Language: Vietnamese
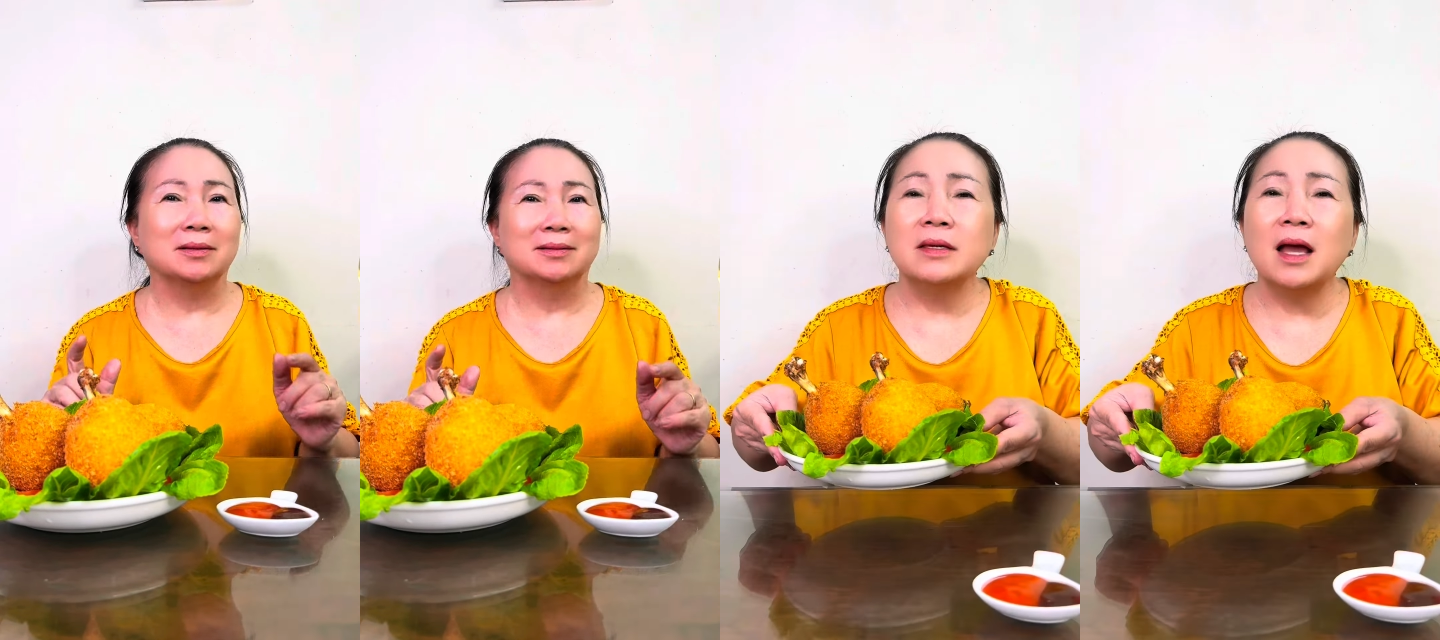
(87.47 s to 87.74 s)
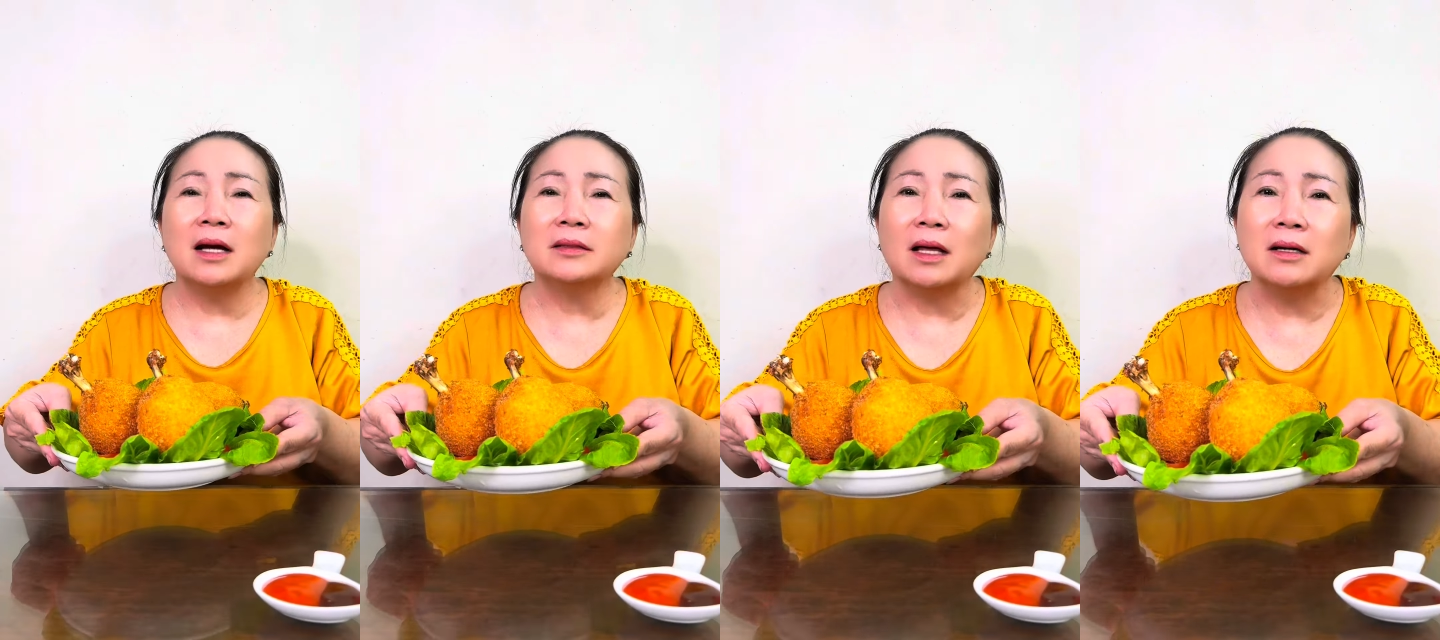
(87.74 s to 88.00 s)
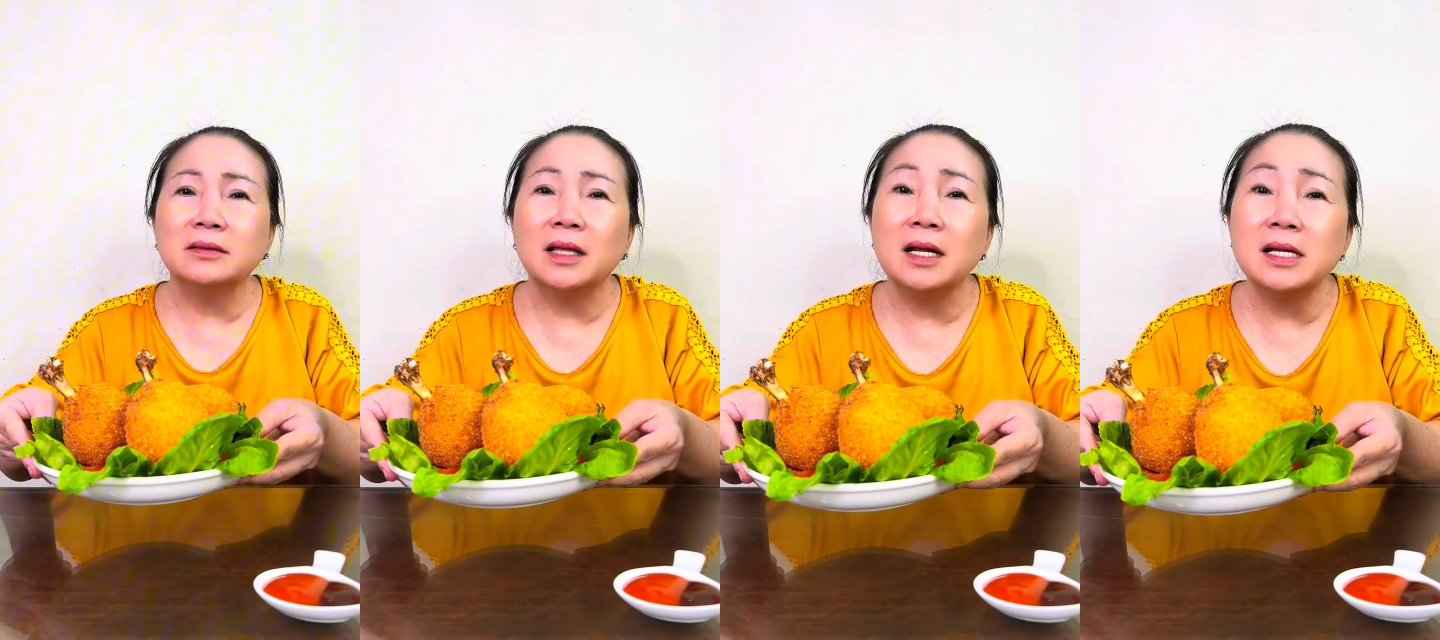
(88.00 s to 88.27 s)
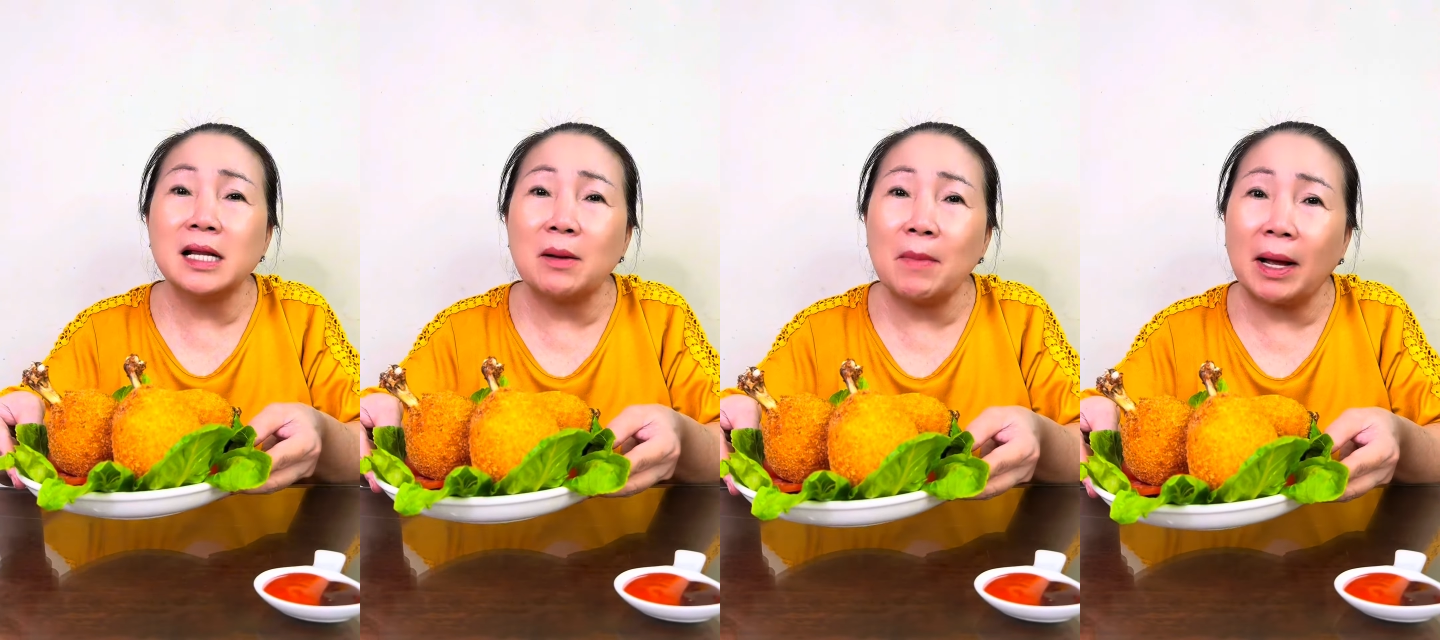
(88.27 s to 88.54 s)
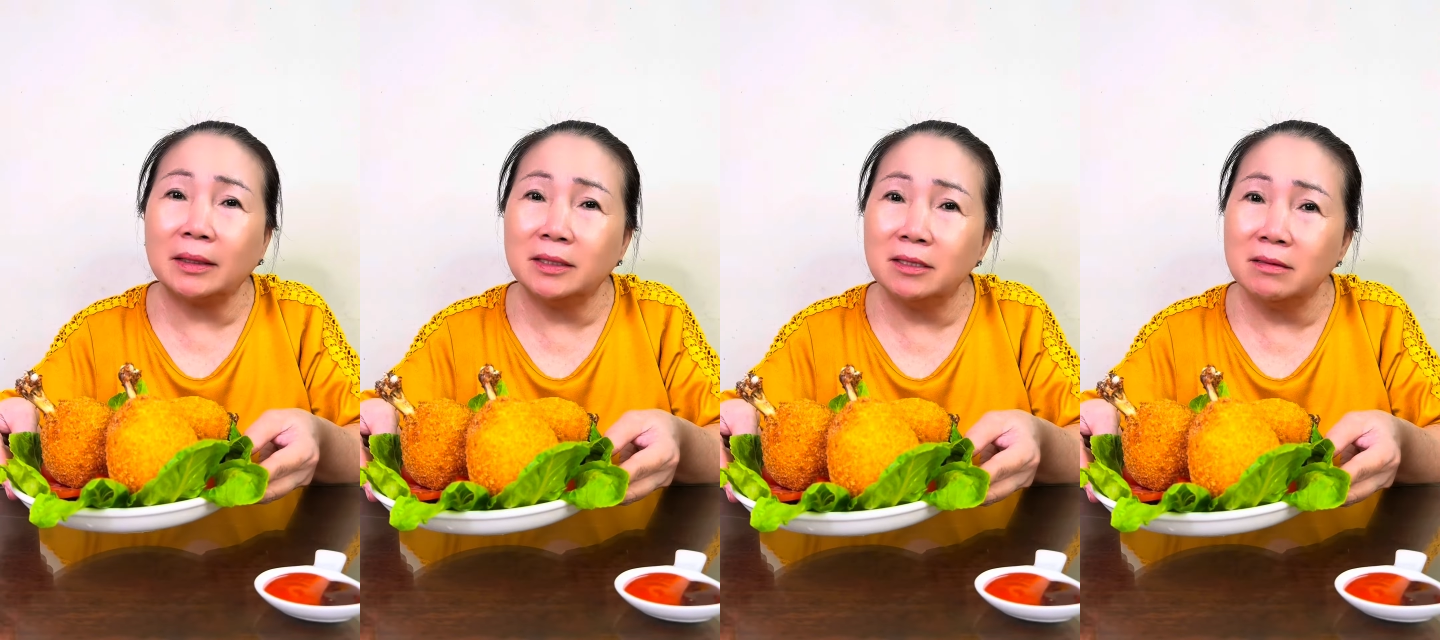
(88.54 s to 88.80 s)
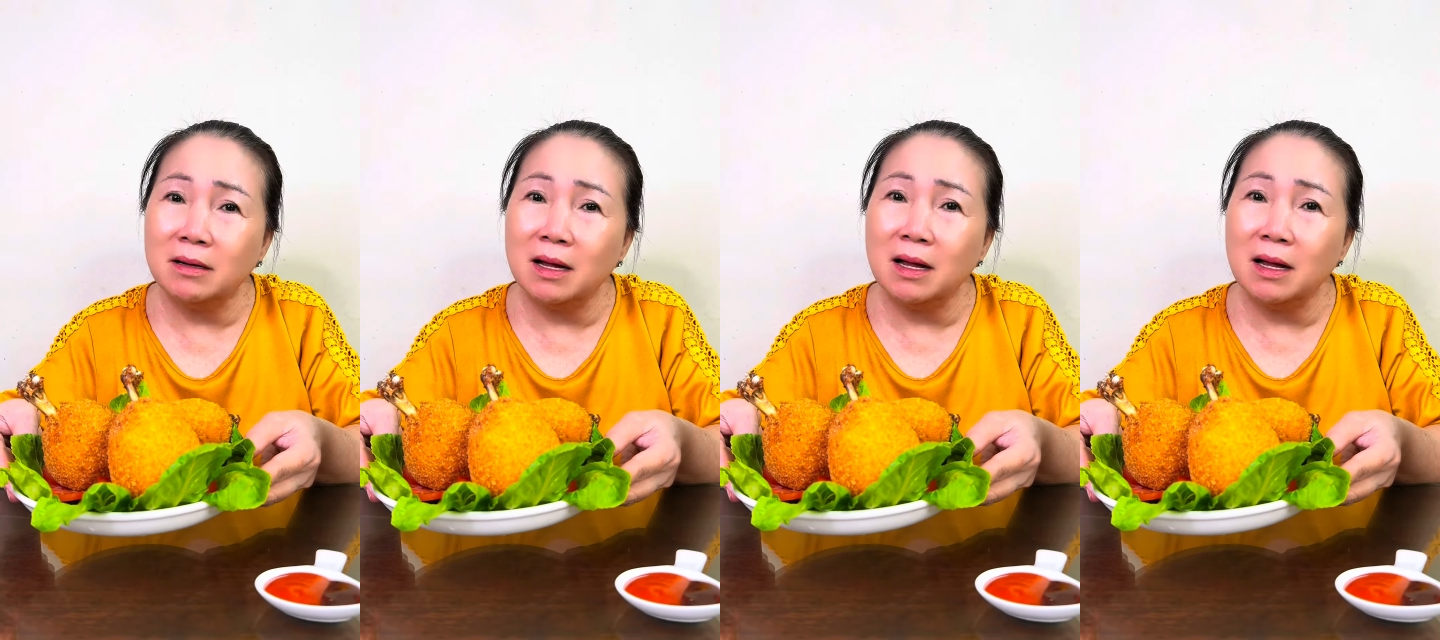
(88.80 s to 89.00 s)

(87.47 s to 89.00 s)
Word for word: Giờ tự tin ra mắt chưa?